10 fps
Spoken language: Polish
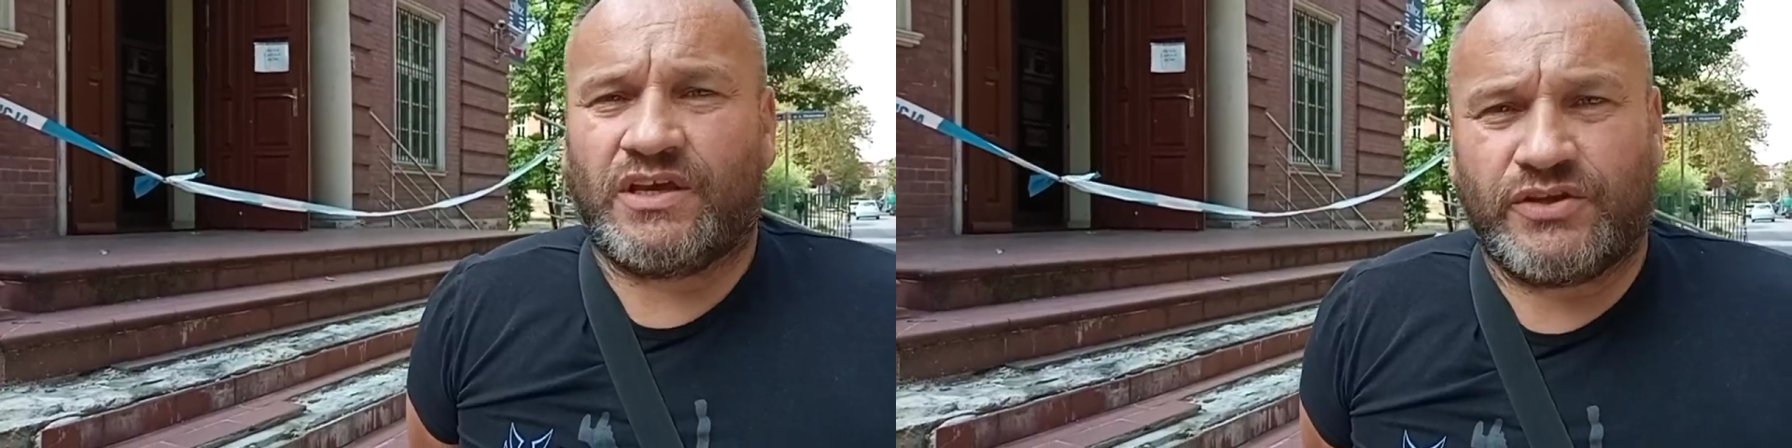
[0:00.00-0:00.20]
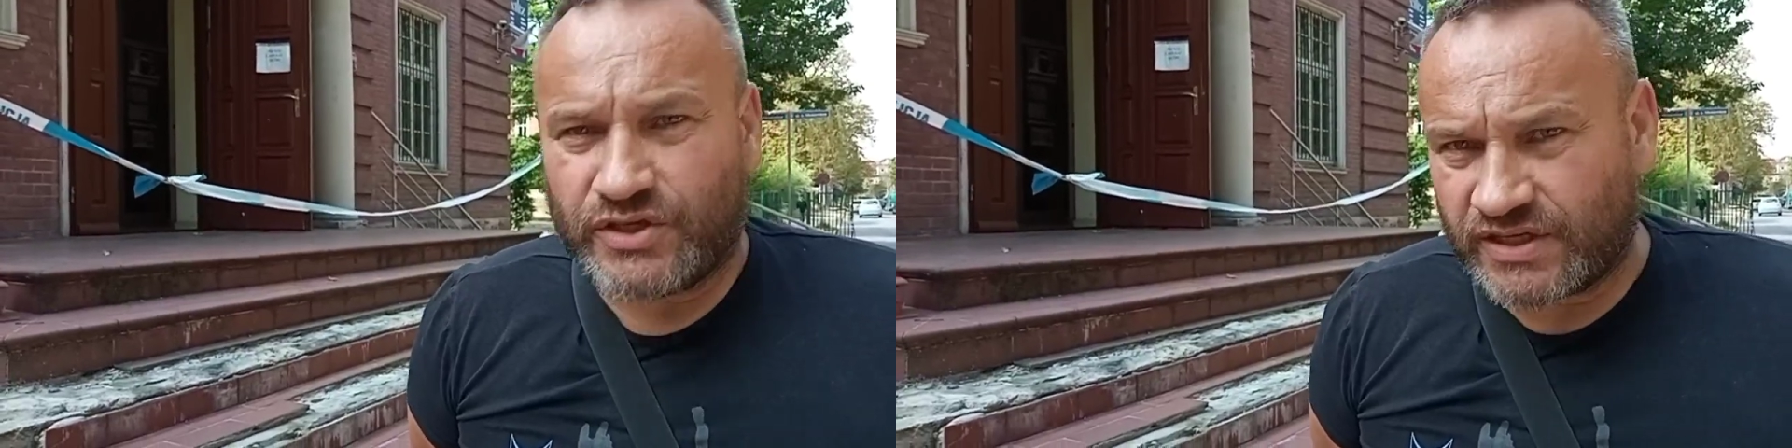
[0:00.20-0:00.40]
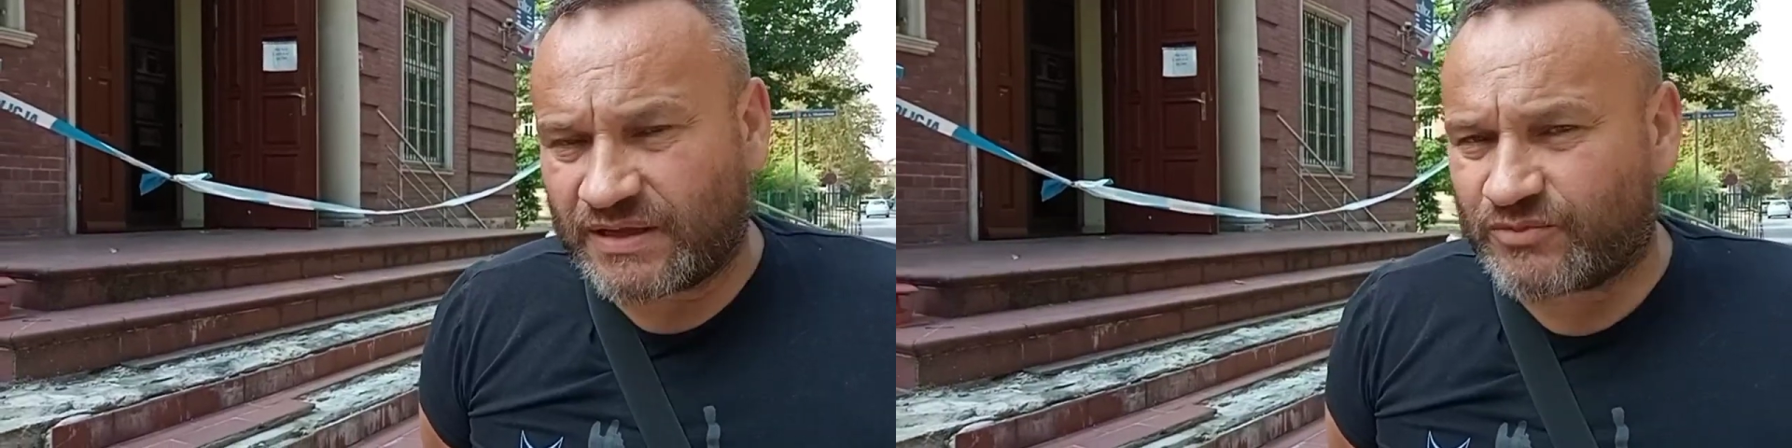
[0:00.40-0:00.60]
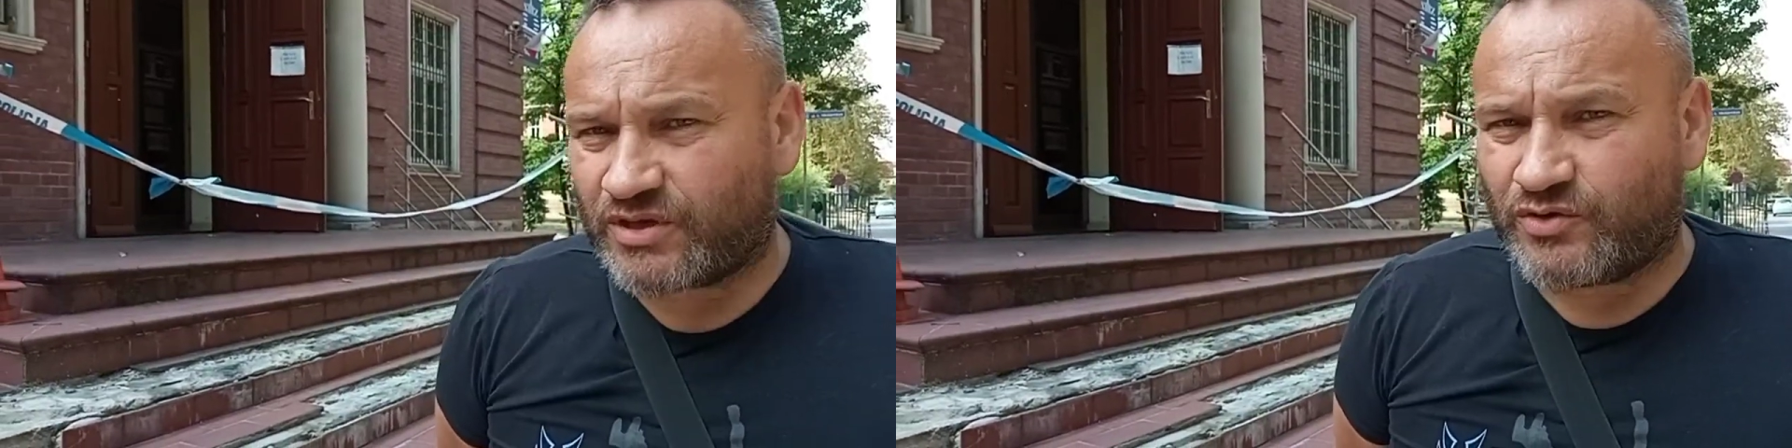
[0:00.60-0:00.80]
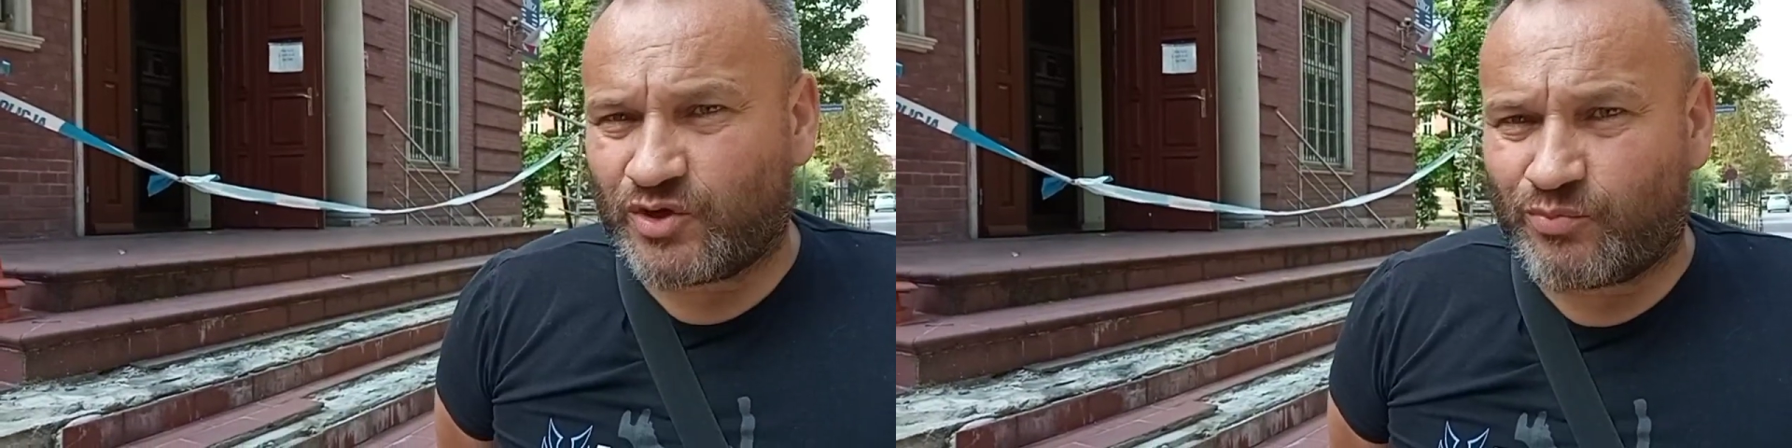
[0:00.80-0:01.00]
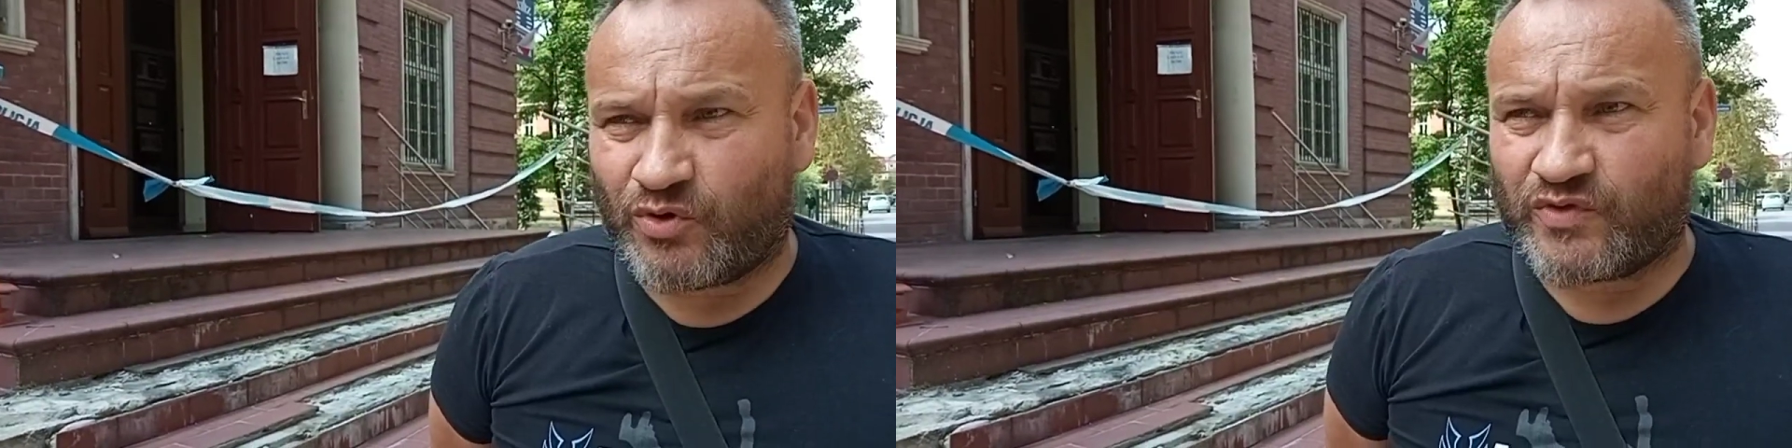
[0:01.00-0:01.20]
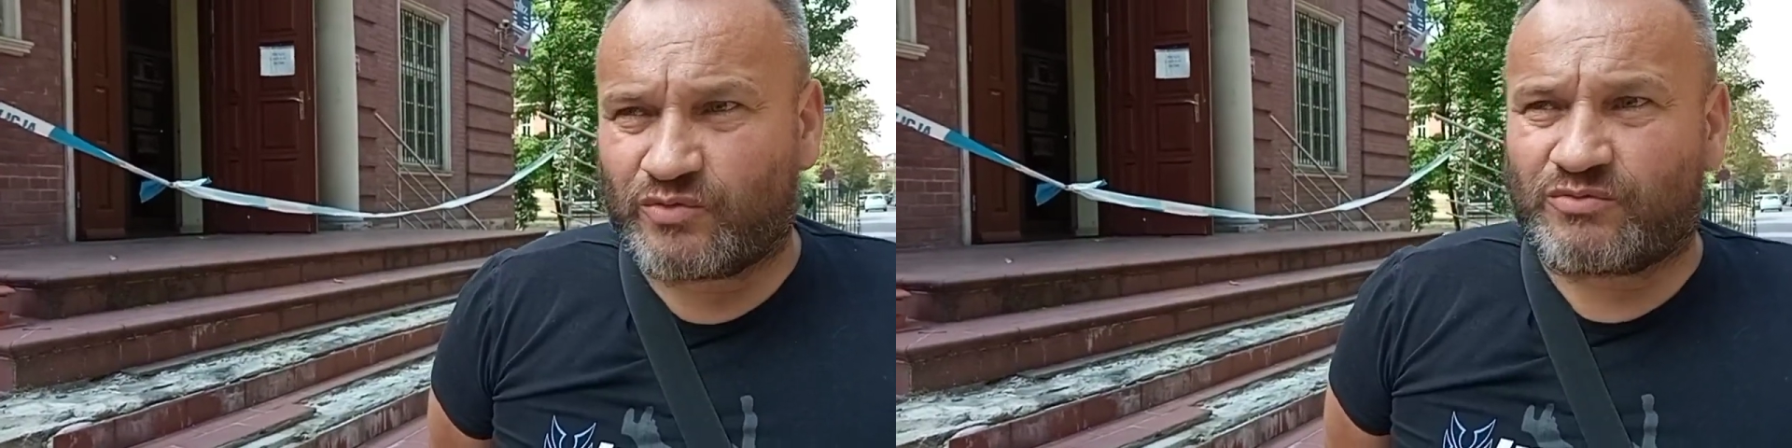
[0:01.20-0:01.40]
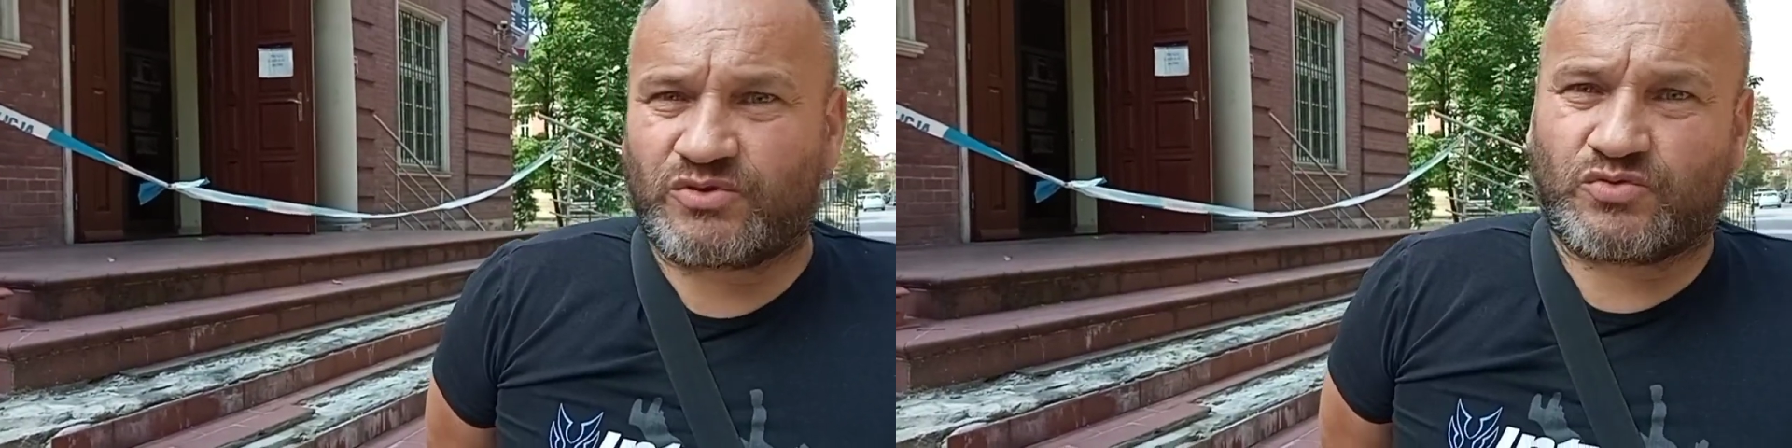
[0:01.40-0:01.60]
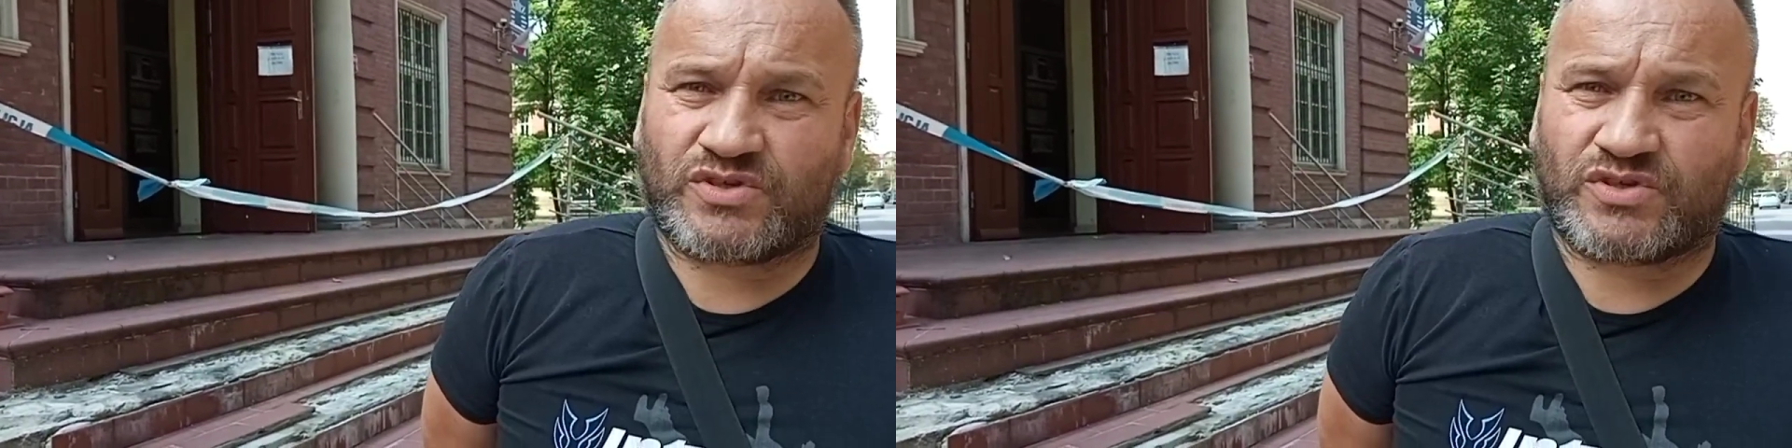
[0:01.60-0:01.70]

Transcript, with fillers: I nikt nam tego nie powie po prostu,